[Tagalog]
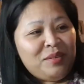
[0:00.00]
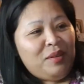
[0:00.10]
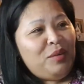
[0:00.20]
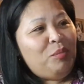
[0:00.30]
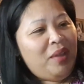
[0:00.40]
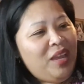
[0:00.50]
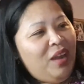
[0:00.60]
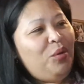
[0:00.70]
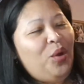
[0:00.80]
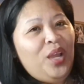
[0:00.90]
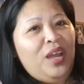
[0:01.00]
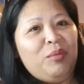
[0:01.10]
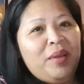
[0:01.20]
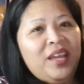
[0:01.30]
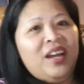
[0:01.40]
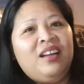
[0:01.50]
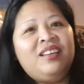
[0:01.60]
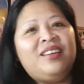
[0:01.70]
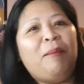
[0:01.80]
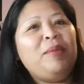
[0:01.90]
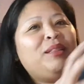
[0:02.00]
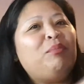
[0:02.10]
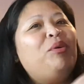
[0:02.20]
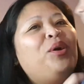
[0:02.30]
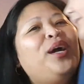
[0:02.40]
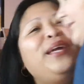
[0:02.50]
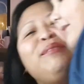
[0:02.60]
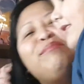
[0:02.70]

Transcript: Ano ba yan, oy? Ano ba yung damit mo, oy?